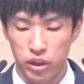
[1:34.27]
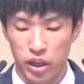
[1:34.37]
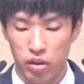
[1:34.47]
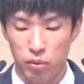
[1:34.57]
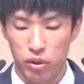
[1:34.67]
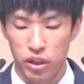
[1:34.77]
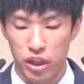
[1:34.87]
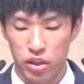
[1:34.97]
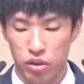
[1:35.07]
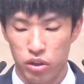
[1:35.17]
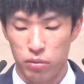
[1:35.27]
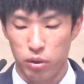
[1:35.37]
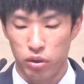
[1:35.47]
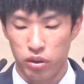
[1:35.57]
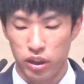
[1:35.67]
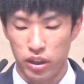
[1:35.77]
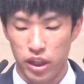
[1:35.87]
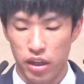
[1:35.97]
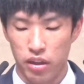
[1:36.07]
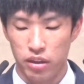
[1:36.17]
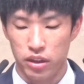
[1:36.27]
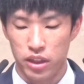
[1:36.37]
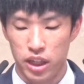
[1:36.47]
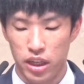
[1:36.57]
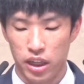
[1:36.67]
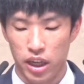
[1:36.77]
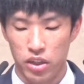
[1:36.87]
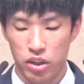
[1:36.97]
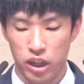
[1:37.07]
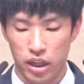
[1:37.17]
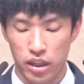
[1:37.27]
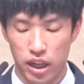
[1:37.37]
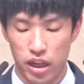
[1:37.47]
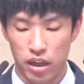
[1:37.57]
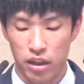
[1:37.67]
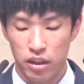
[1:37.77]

내 어머니의 젖을 먹을 때에 의지하게 하셨나이다.